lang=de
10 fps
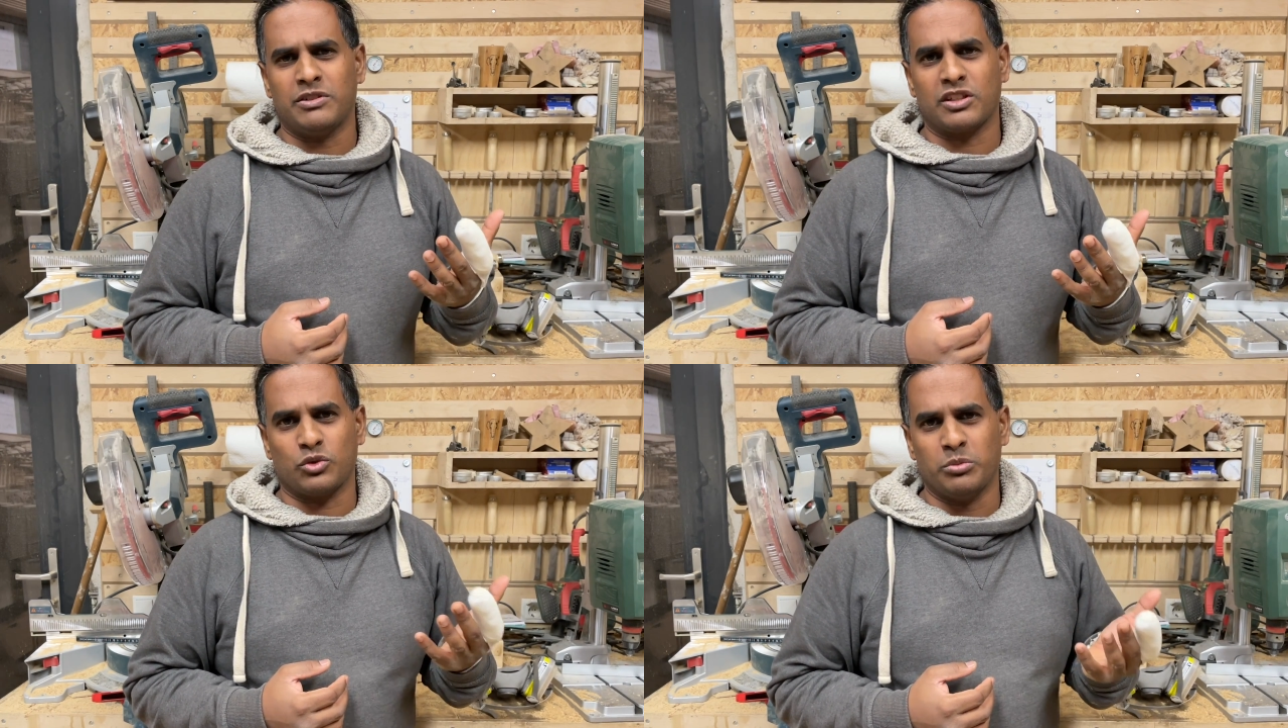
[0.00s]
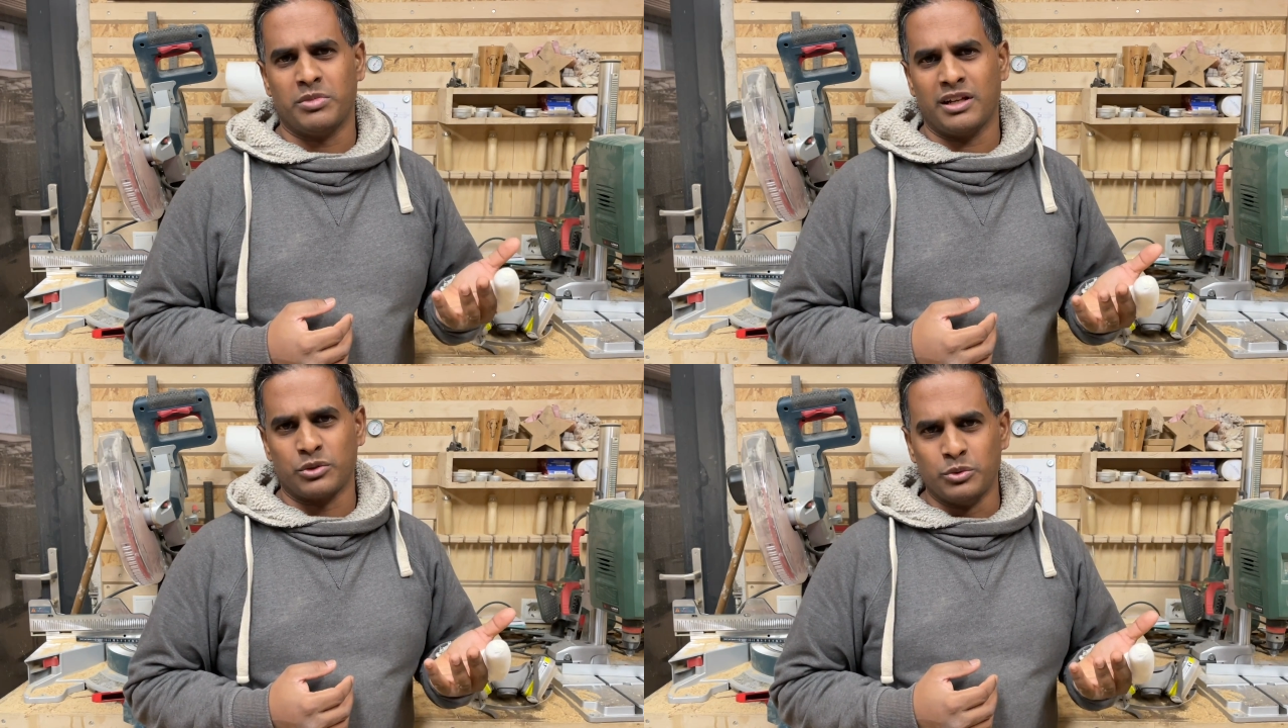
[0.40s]
uns das oben
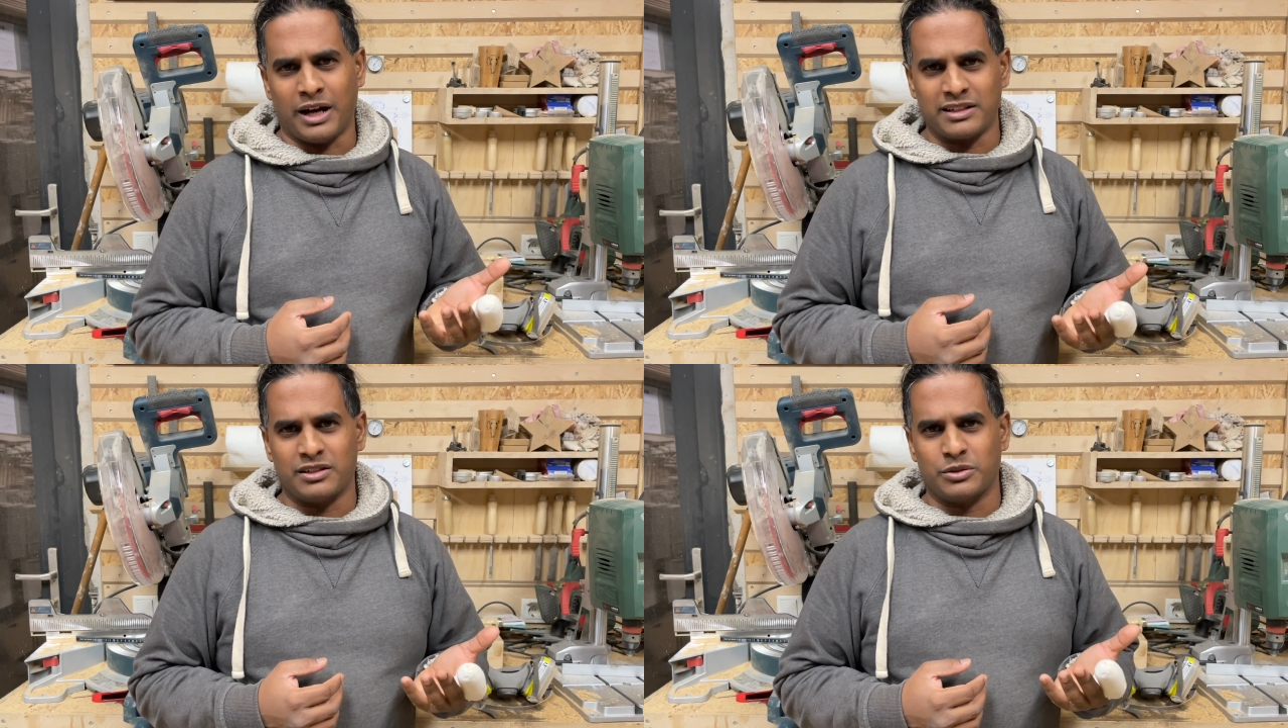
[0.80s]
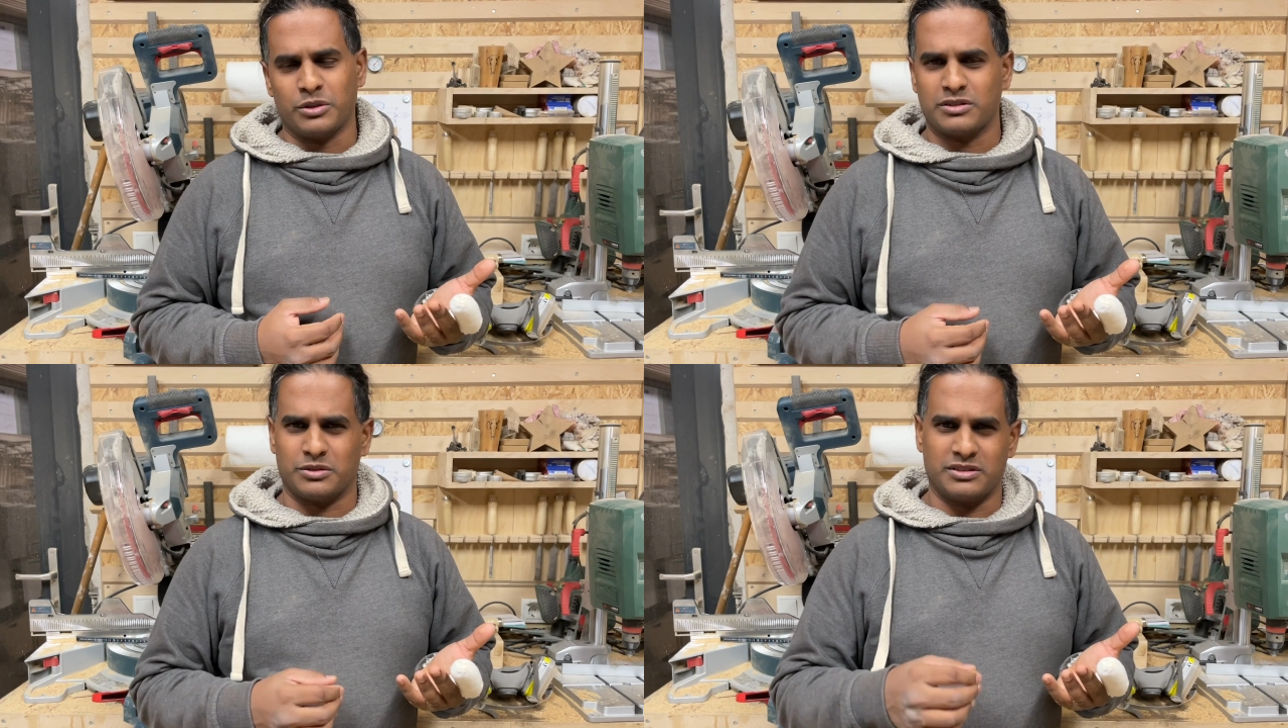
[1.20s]
mal in Ruhe
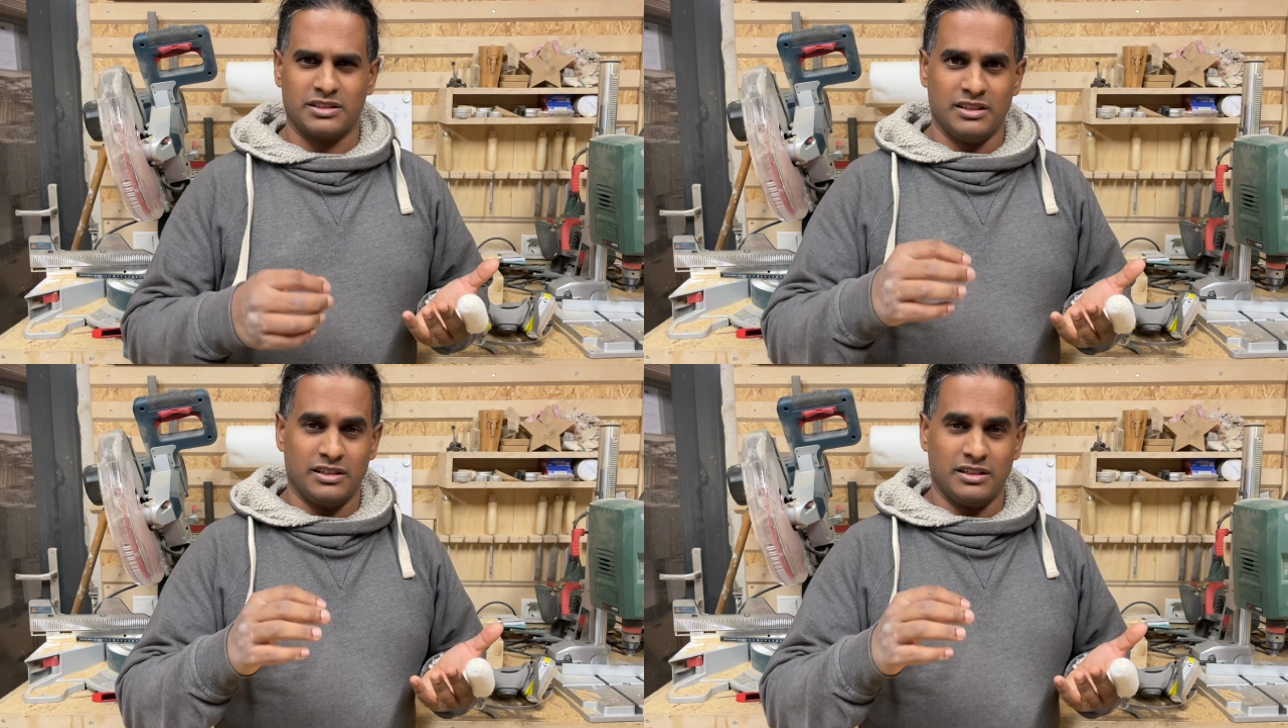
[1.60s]
angeguckt und